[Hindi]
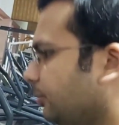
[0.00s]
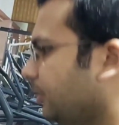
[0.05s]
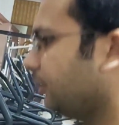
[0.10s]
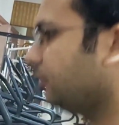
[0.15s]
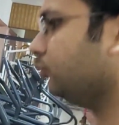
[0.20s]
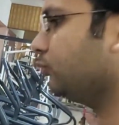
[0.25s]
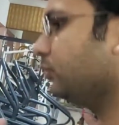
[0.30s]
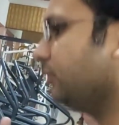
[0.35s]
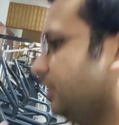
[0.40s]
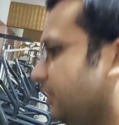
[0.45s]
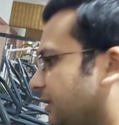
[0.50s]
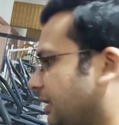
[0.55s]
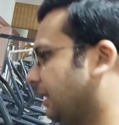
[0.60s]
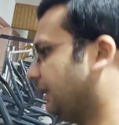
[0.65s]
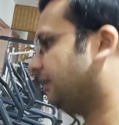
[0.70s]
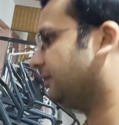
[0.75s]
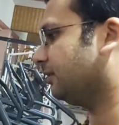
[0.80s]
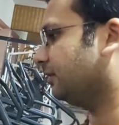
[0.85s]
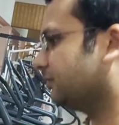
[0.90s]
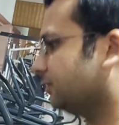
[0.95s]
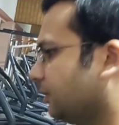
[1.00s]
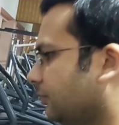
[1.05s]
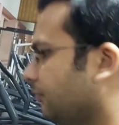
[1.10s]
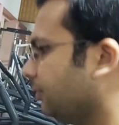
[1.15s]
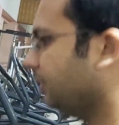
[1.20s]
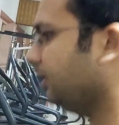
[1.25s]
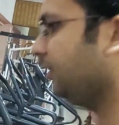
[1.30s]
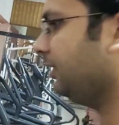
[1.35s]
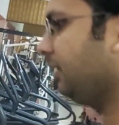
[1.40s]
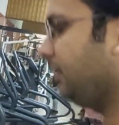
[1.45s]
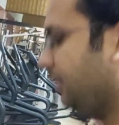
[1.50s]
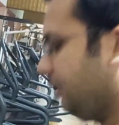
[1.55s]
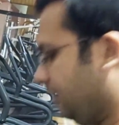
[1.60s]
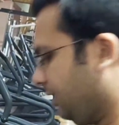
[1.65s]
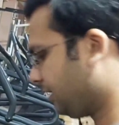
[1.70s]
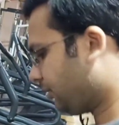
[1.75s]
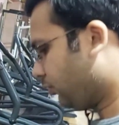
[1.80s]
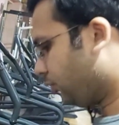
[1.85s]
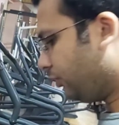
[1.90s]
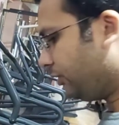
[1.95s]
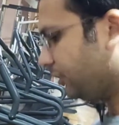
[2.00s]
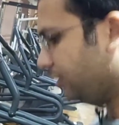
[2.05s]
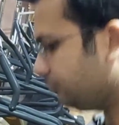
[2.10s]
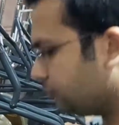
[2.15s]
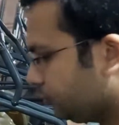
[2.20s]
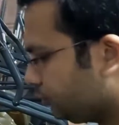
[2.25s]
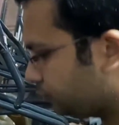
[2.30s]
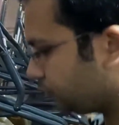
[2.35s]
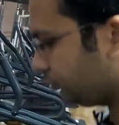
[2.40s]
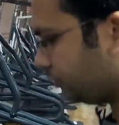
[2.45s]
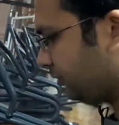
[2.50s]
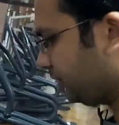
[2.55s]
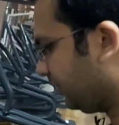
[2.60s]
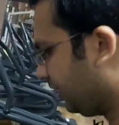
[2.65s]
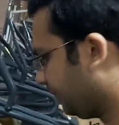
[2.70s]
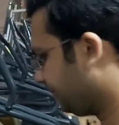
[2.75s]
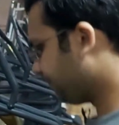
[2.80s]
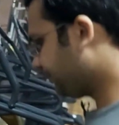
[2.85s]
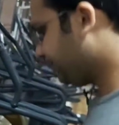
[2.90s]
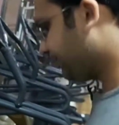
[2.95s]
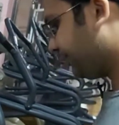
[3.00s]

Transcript: बर्न होंगी इंक्लाइन करते हुए एक और टर्म यूज़ होती है